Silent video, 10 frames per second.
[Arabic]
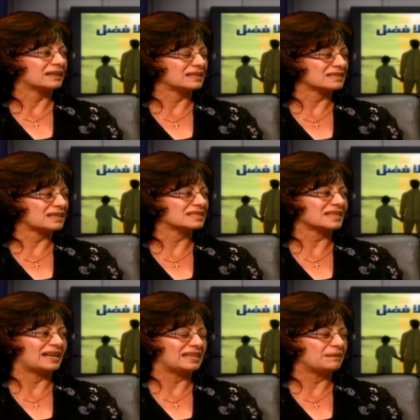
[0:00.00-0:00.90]

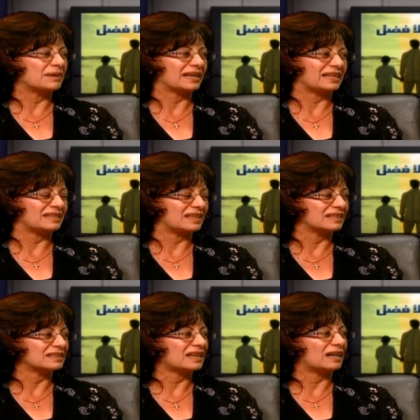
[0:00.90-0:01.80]
قصص أليمة
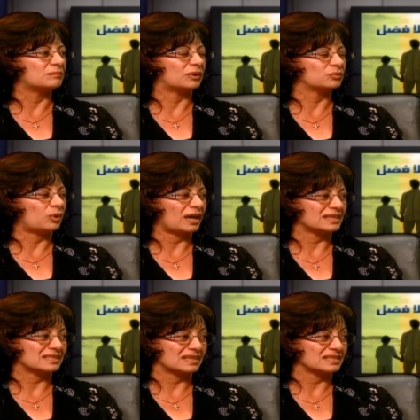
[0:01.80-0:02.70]
جدا عن موضوع
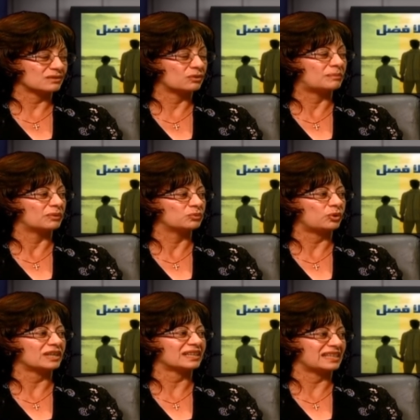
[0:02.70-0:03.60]
حساس هو
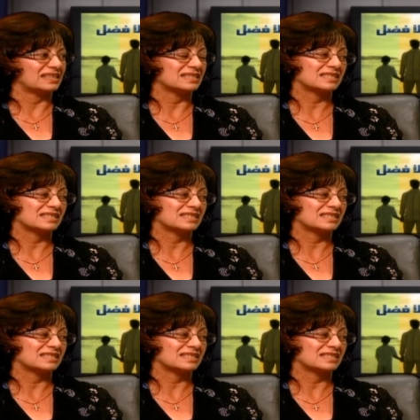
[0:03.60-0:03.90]
موضوع الخيانة